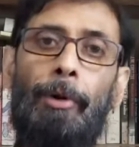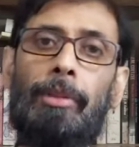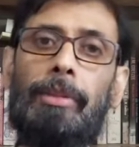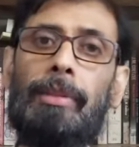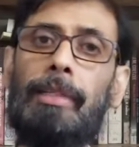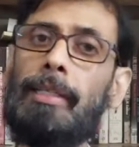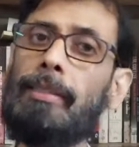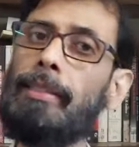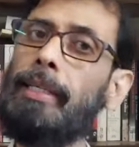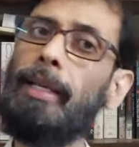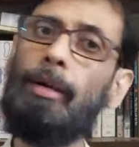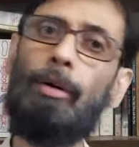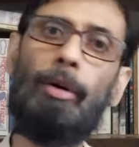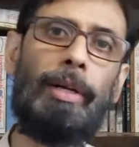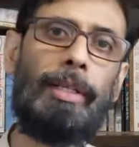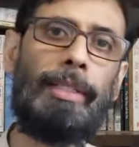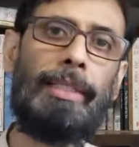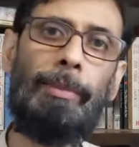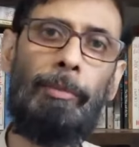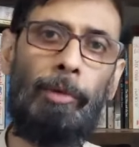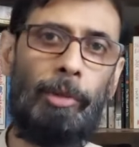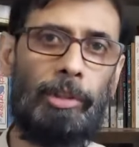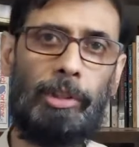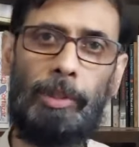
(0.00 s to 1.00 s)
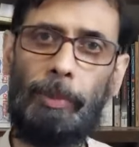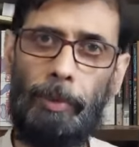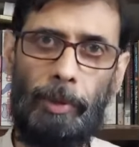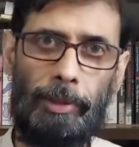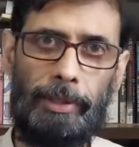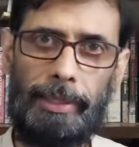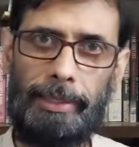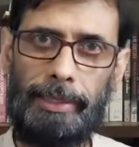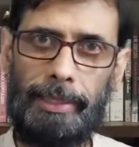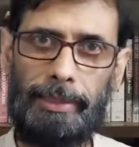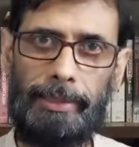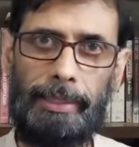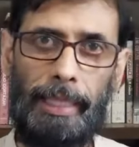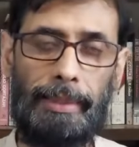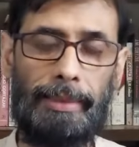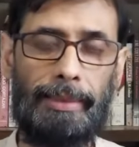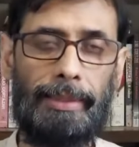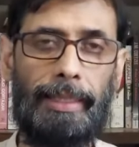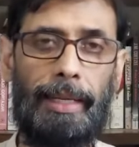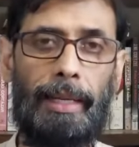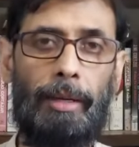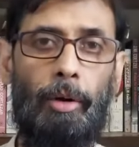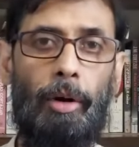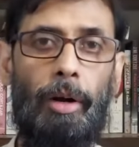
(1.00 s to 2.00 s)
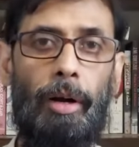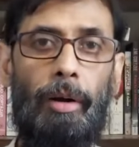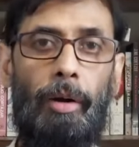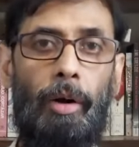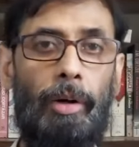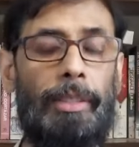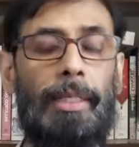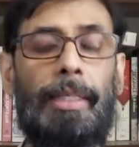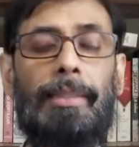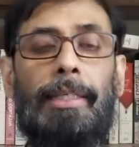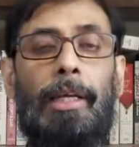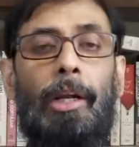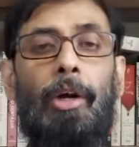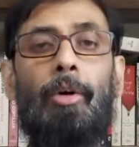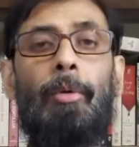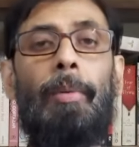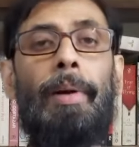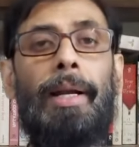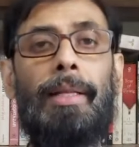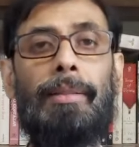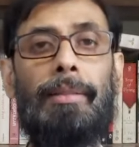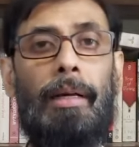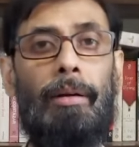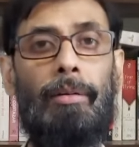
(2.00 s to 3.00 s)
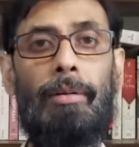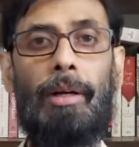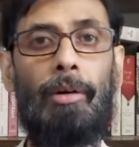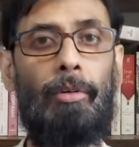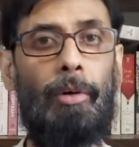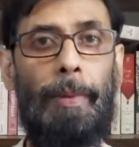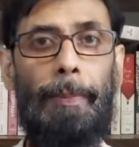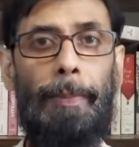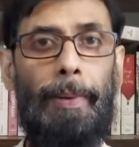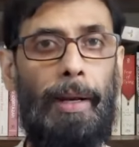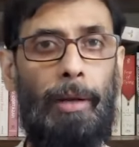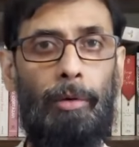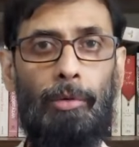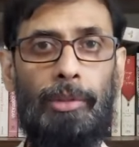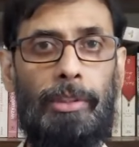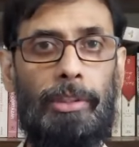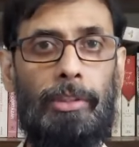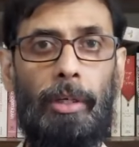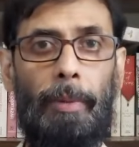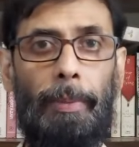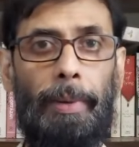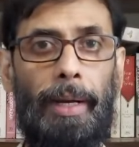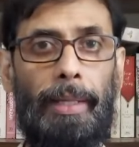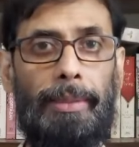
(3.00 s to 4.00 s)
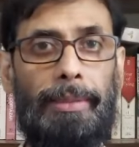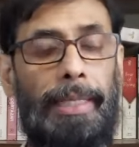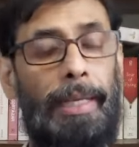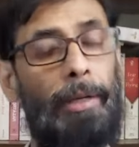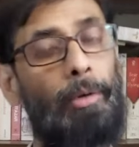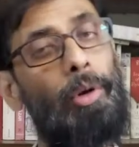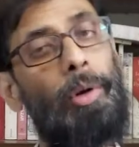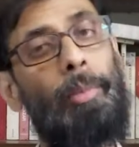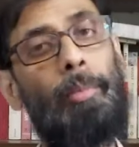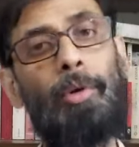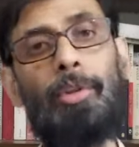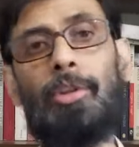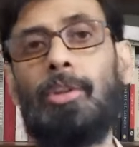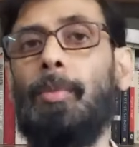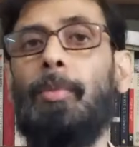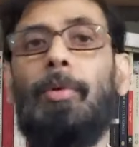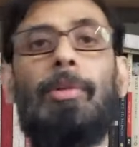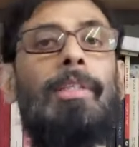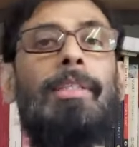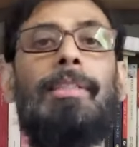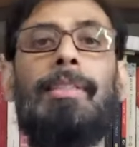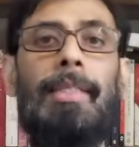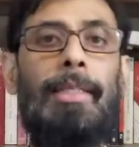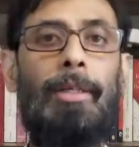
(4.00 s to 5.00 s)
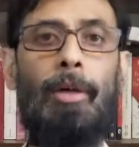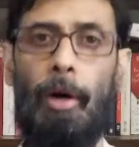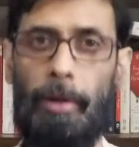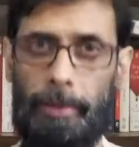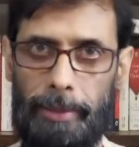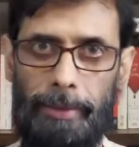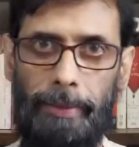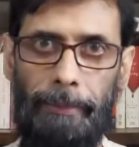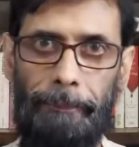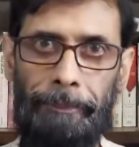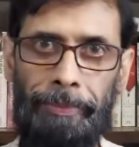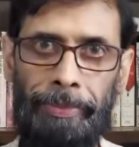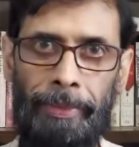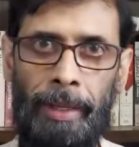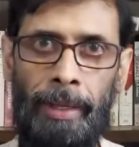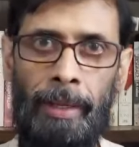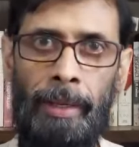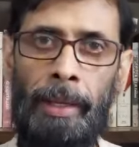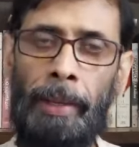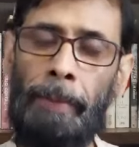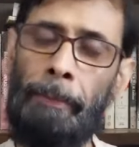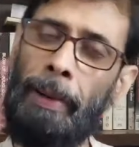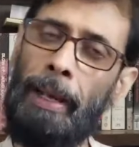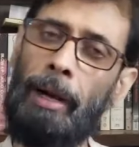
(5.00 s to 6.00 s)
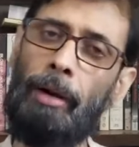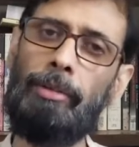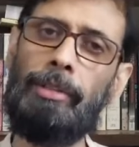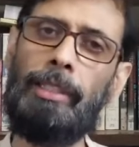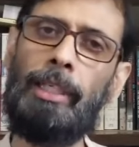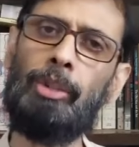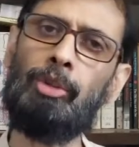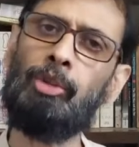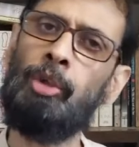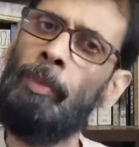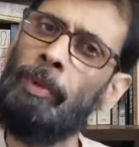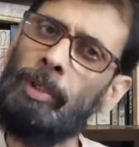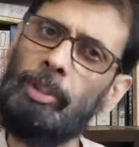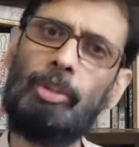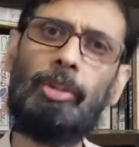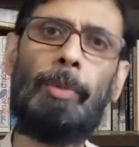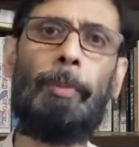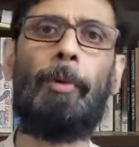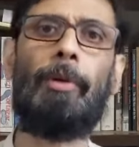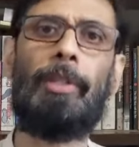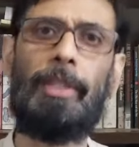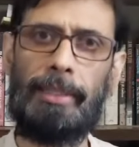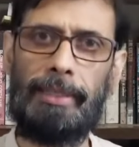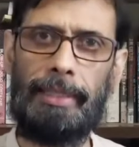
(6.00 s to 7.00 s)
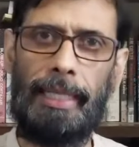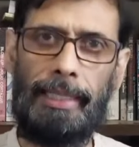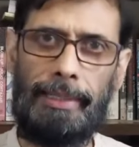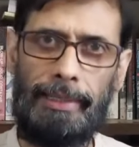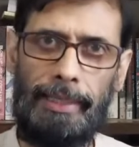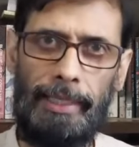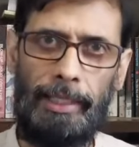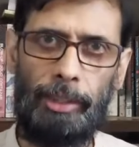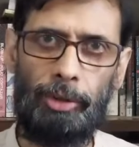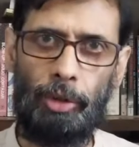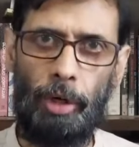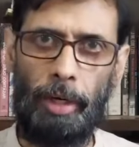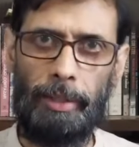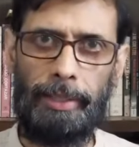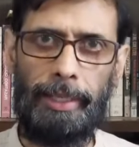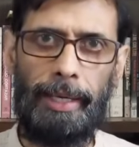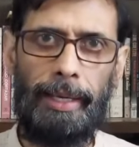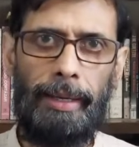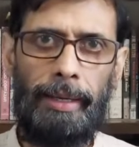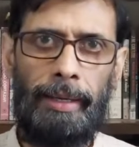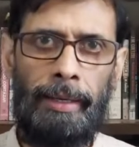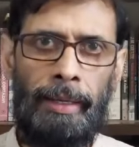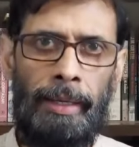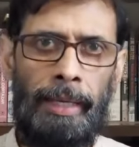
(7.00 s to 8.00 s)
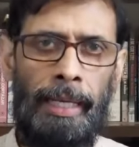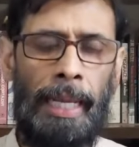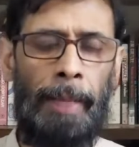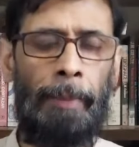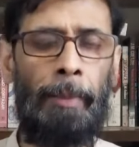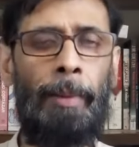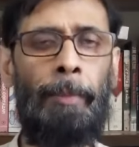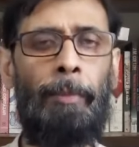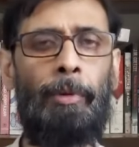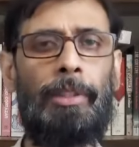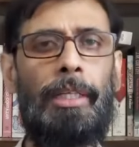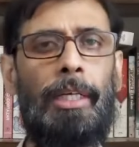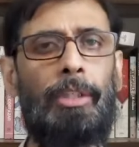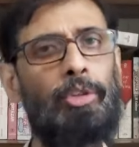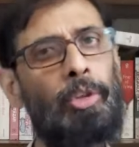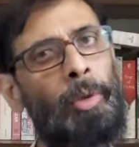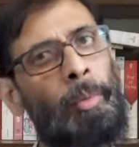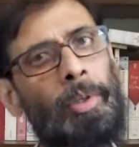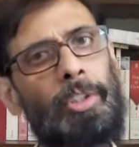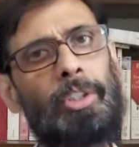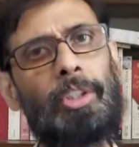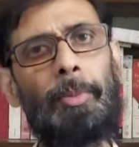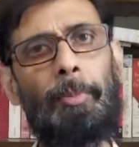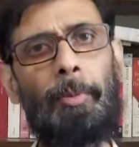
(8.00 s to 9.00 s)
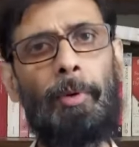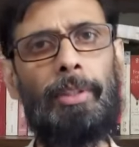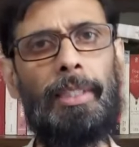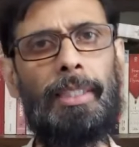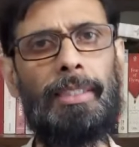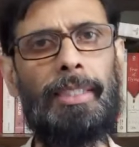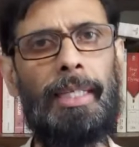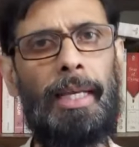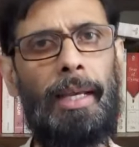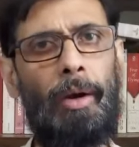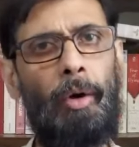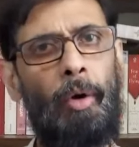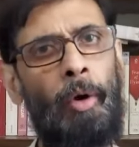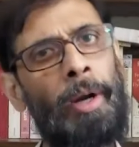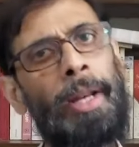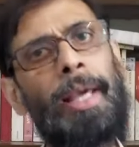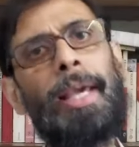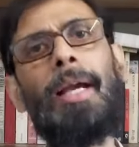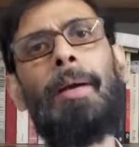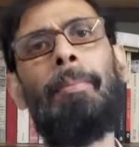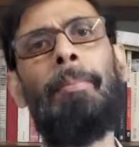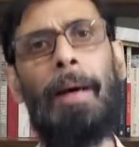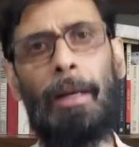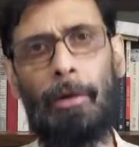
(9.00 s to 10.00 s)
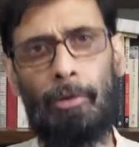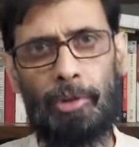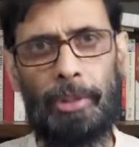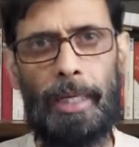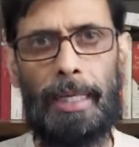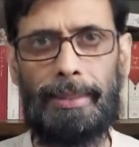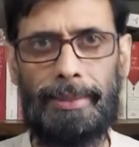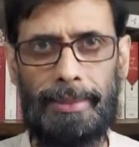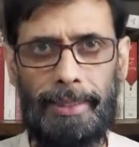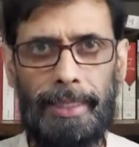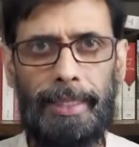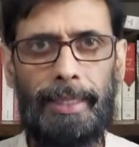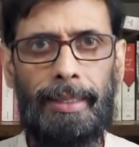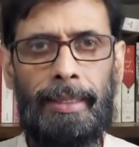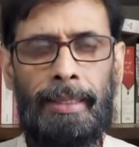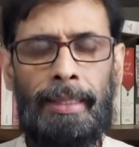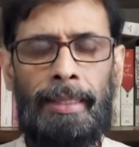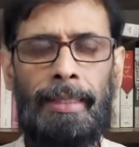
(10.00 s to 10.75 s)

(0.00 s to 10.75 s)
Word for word: প্রত্যেকটাই ঘটেছে মধ্যপ্রদেশে তার থেকে হঠাৎ এরকম একটা ধারণা করে ফেলা উচিত হবে না যে এগুলো মধ্যপ্রদেশেই ঘটে ভারতের সমস্ত প্রদেশে এই জিনিস ঘটে এবং বোধহয় সমস্ত প্রদেশে অনেক মানুষ আছে